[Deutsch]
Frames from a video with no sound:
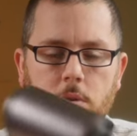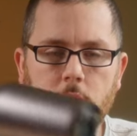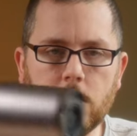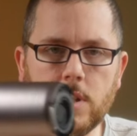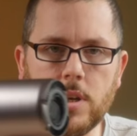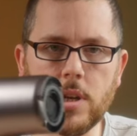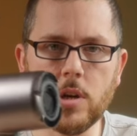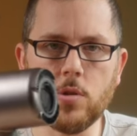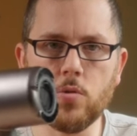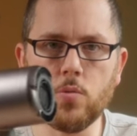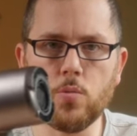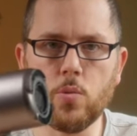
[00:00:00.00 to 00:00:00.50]

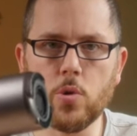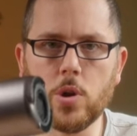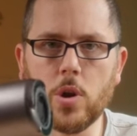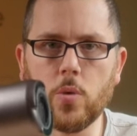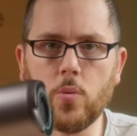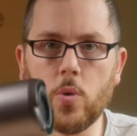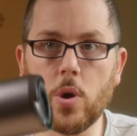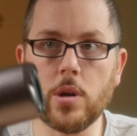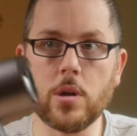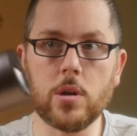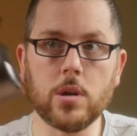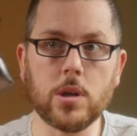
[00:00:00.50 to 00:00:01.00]
Tineco Moda
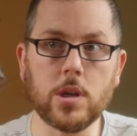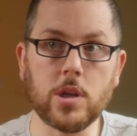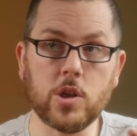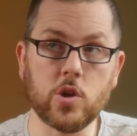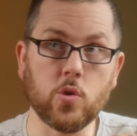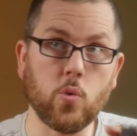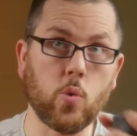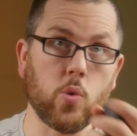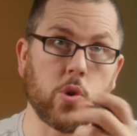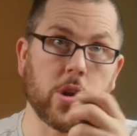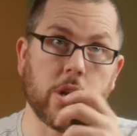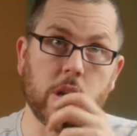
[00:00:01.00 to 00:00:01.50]
One
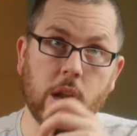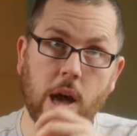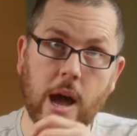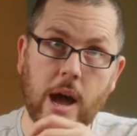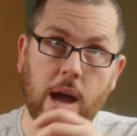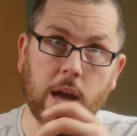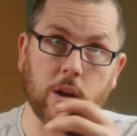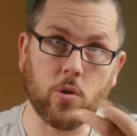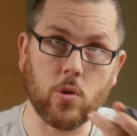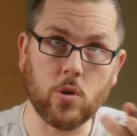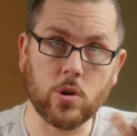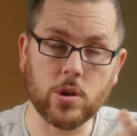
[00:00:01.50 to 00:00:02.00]

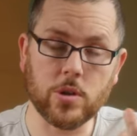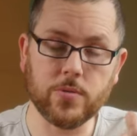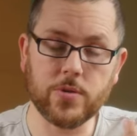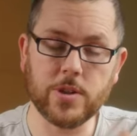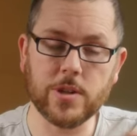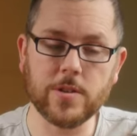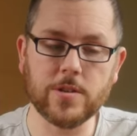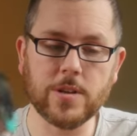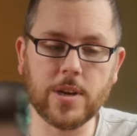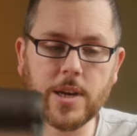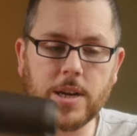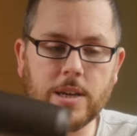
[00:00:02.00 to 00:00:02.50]
Ionenhaartrockner, wie
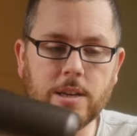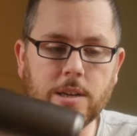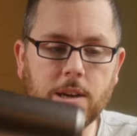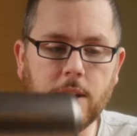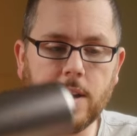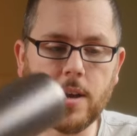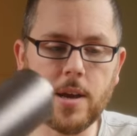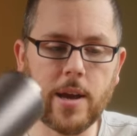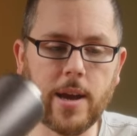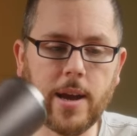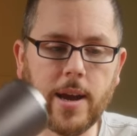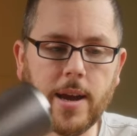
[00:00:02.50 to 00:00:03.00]
das Gerät
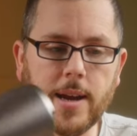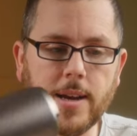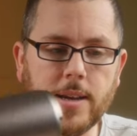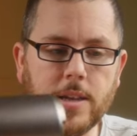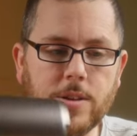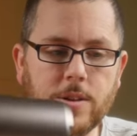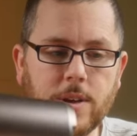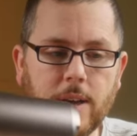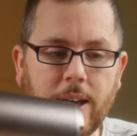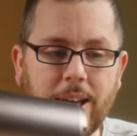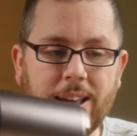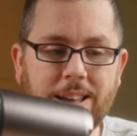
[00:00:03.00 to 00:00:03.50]
ja
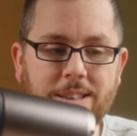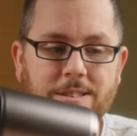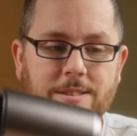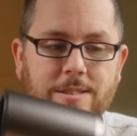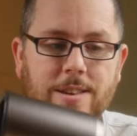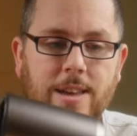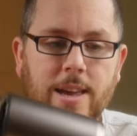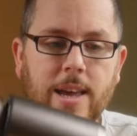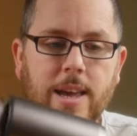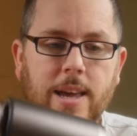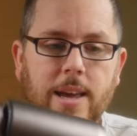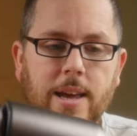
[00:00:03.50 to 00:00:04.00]
eigentlich
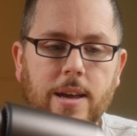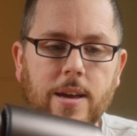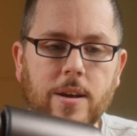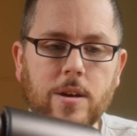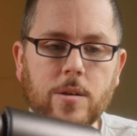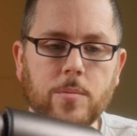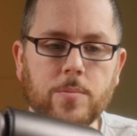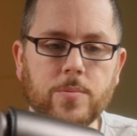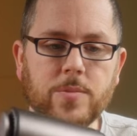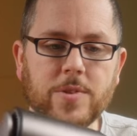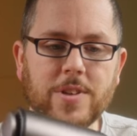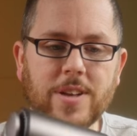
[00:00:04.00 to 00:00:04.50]
heißt,
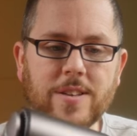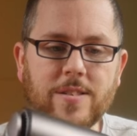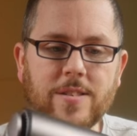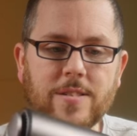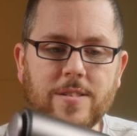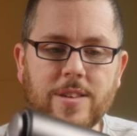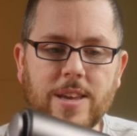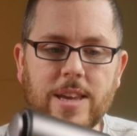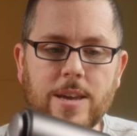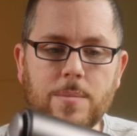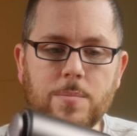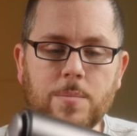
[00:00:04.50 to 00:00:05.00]
ähm, dass
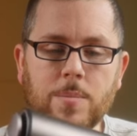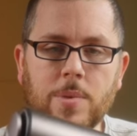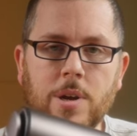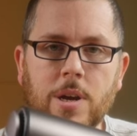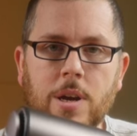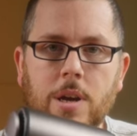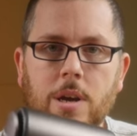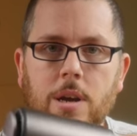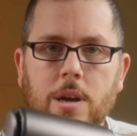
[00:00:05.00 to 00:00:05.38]
es eben